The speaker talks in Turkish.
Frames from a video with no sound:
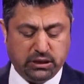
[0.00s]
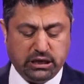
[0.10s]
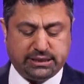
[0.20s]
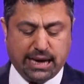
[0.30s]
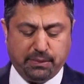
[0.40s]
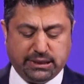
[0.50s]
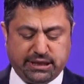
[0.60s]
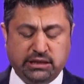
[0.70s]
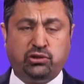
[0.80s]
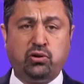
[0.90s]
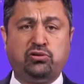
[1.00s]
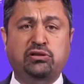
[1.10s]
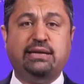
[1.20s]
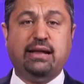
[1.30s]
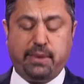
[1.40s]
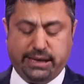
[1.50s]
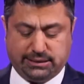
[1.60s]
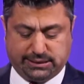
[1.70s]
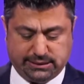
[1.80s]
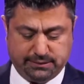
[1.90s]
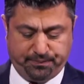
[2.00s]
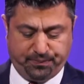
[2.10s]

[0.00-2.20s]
İsa Mesih'in sözünü dinlemeniz